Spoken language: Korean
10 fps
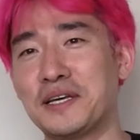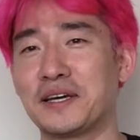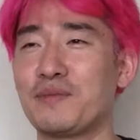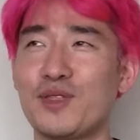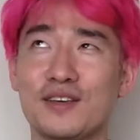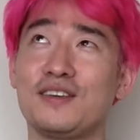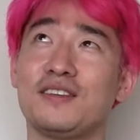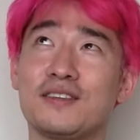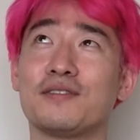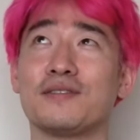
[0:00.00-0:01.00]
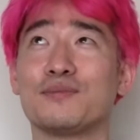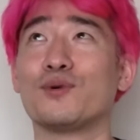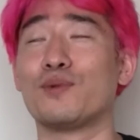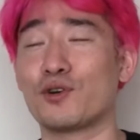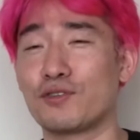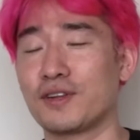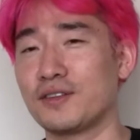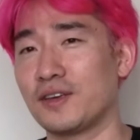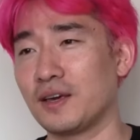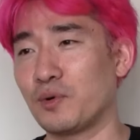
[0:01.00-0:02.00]
그러니까 맨날 기시나 뭐 머큐리
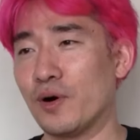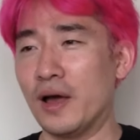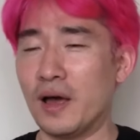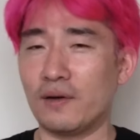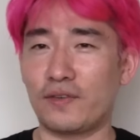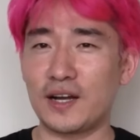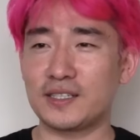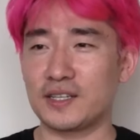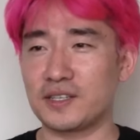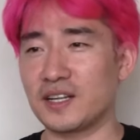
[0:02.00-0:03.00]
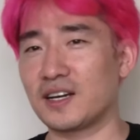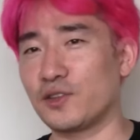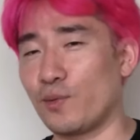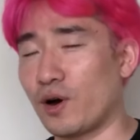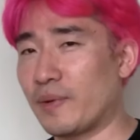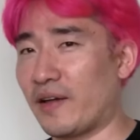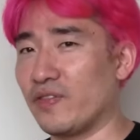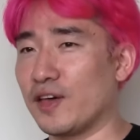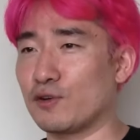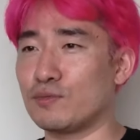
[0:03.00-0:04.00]
사는 얘기 뭐 파일 사이즈 1기가 넘어가면
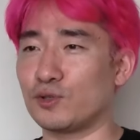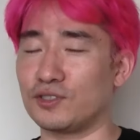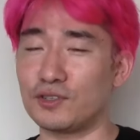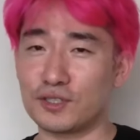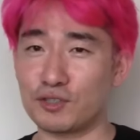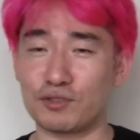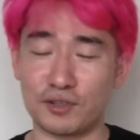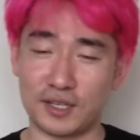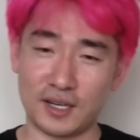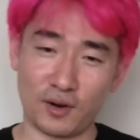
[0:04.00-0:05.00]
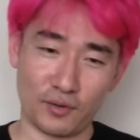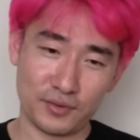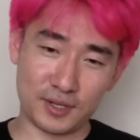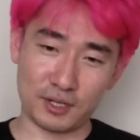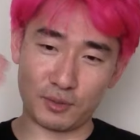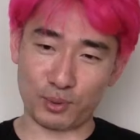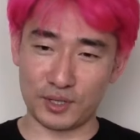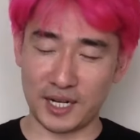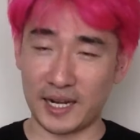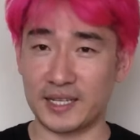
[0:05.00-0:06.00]
안 되고 뭐 느려지고 이러니까 언제나
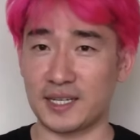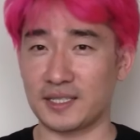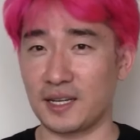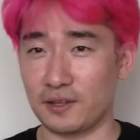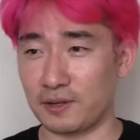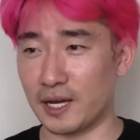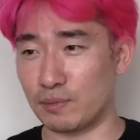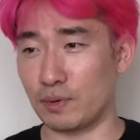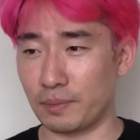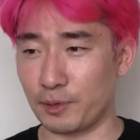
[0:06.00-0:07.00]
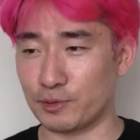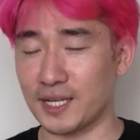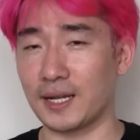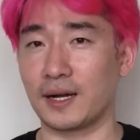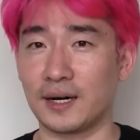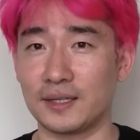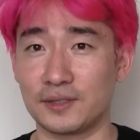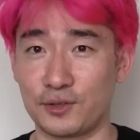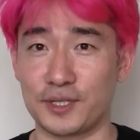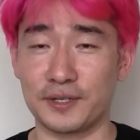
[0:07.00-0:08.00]
리퍼를 잘게 잘게 잘라서 라이브별로 잘라라
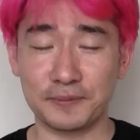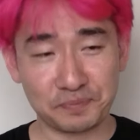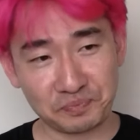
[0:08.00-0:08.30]
그러잖아요.